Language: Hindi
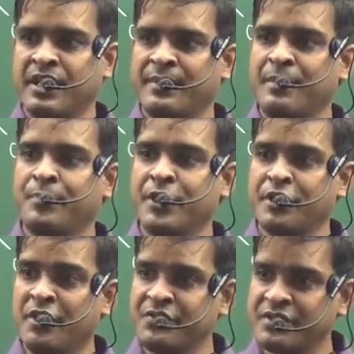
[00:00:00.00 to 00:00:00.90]
का मतलब
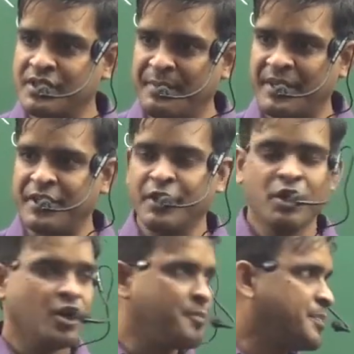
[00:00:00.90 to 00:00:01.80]
पॉइंट ऑफ सिमेट्री
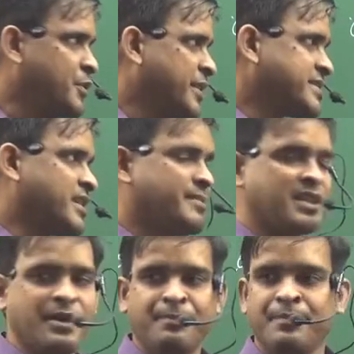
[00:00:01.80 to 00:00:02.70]
और पीओएस का
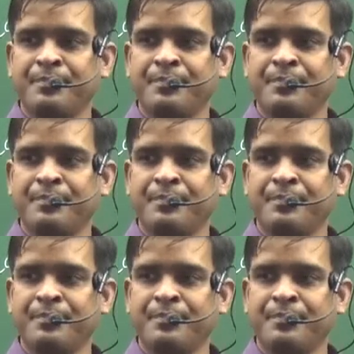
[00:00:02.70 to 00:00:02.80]
मतलब